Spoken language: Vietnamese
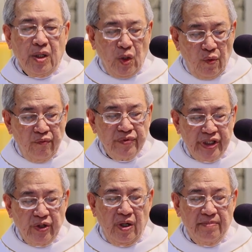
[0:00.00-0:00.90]
cũng
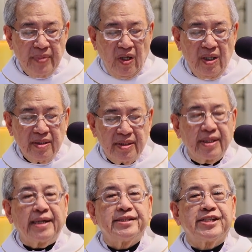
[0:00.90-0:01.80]
chiều hôm đó
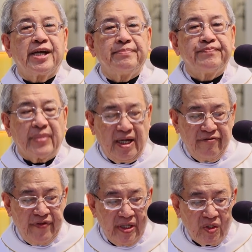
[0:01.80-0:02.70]
thưa anh chị em Tại
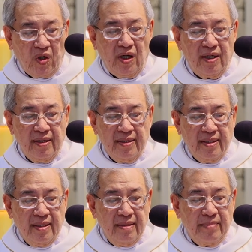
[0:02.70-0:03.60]
phiên tòa
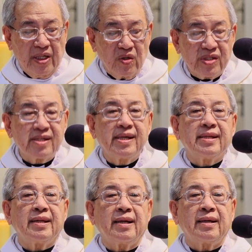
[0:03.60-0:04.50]
Bà
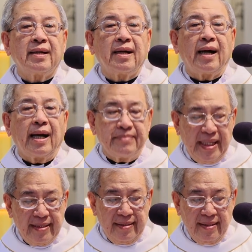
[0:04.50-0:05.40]
Rosalind Amen